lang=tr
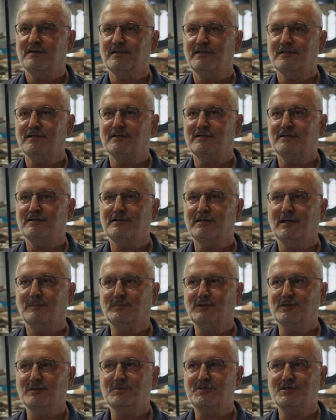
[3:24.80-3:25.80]
E,
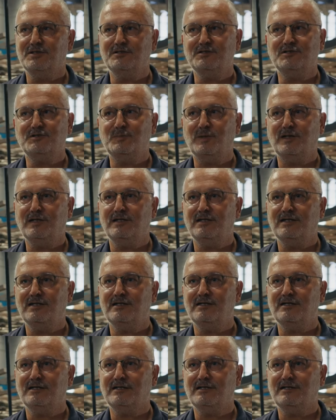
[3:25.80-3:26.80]
yaptığım
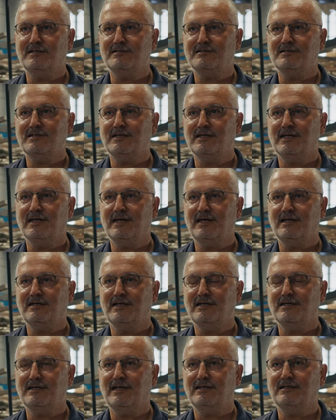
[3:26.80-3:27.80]
çalışmalara gelirsek eğer
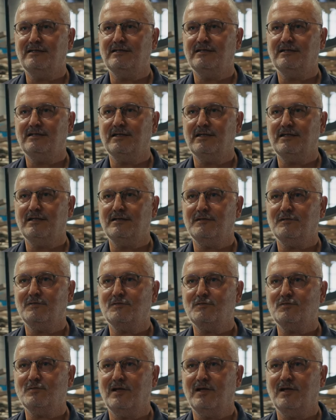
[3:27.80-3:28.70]
genellikle